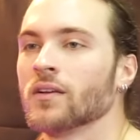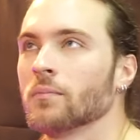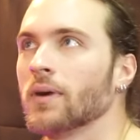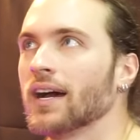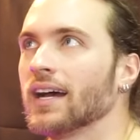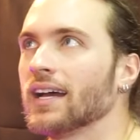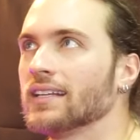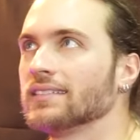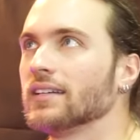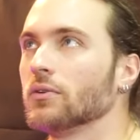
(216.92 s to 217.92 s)

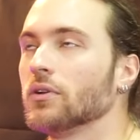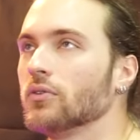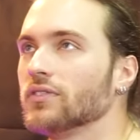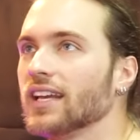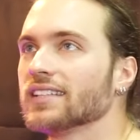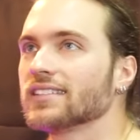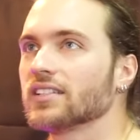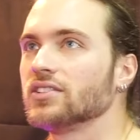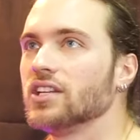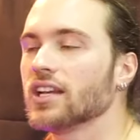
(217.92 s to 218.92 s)
Mas eu, eu dei
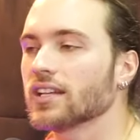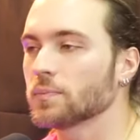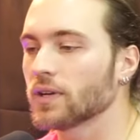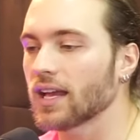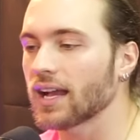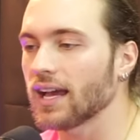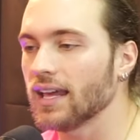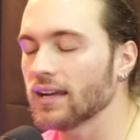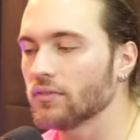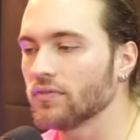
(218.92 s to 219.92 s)
essas dicas porque a
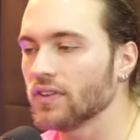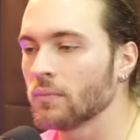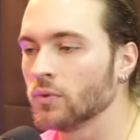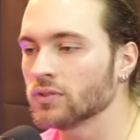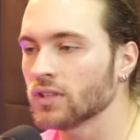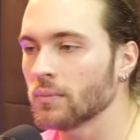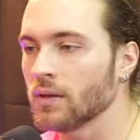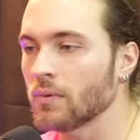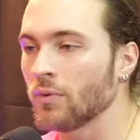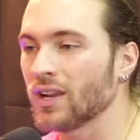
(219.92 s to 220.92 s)
galera eu via muito
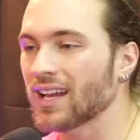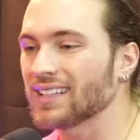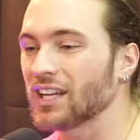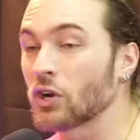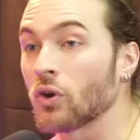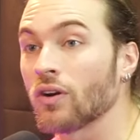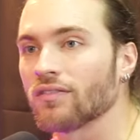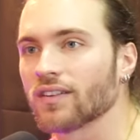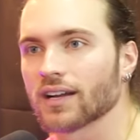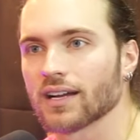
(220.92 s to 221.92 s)
também uma molecada
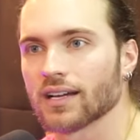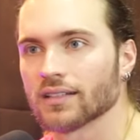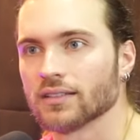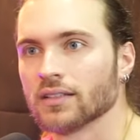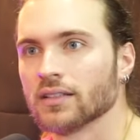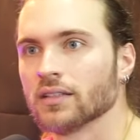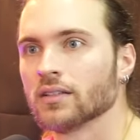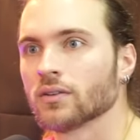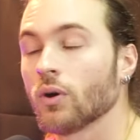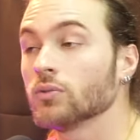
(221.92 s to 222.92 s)
nova, cara
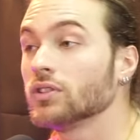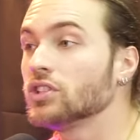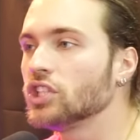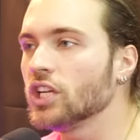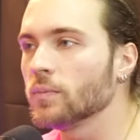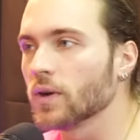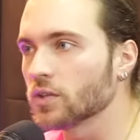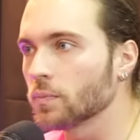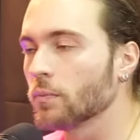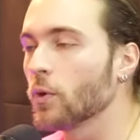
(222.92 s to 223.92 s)
com autoestima.
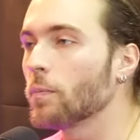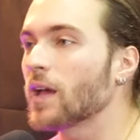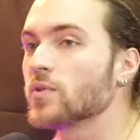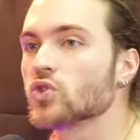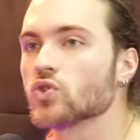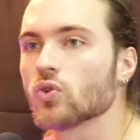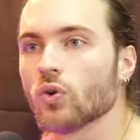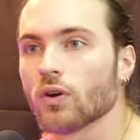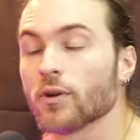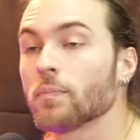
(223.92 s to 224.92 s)
Tipo, meu pai me
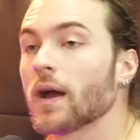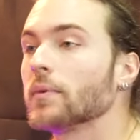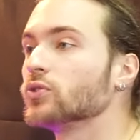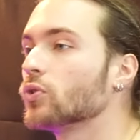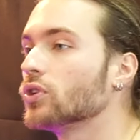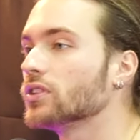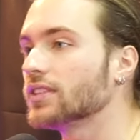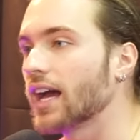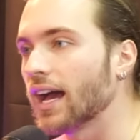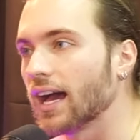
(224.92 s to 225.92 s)
zoa, meu pai mandou
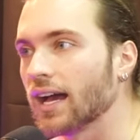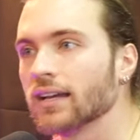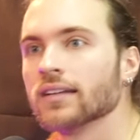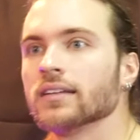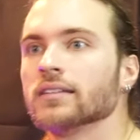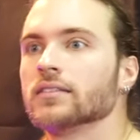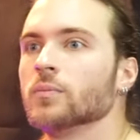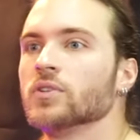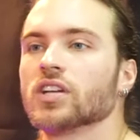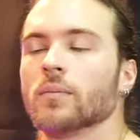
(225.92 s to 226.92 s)
cortar. Nossa. Estão
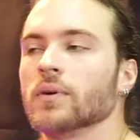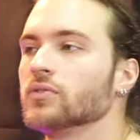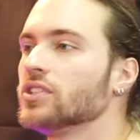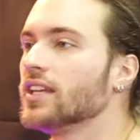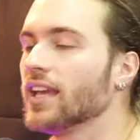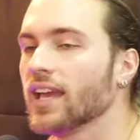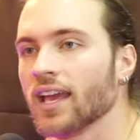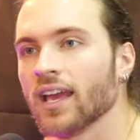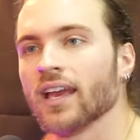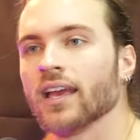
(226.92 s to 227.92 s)
me chamando de
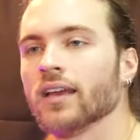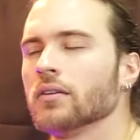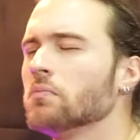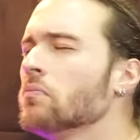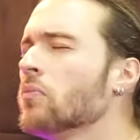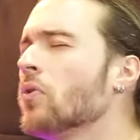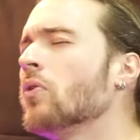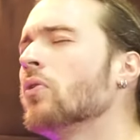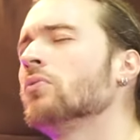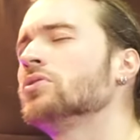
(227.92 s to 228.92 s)
gay. Um
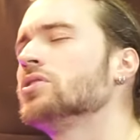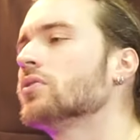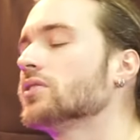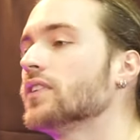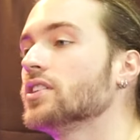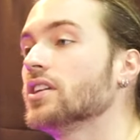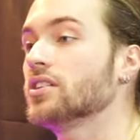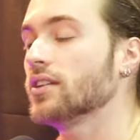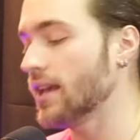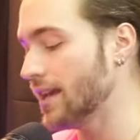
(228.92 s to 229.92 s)
monte de coisa. Falei,
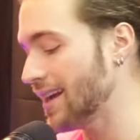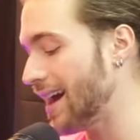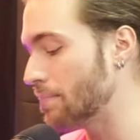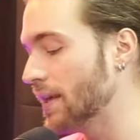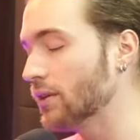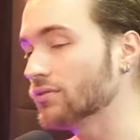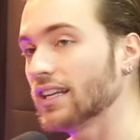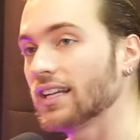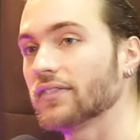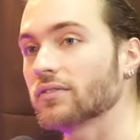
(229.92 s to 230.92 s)
gente, é, cabelo não tem
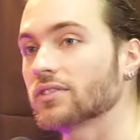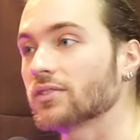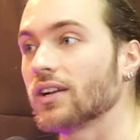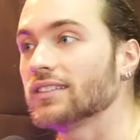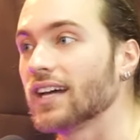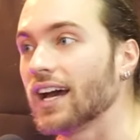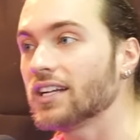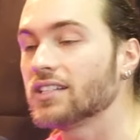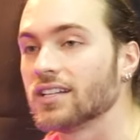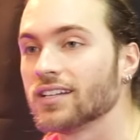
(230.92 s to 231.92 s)
nada a ver com sexualidade.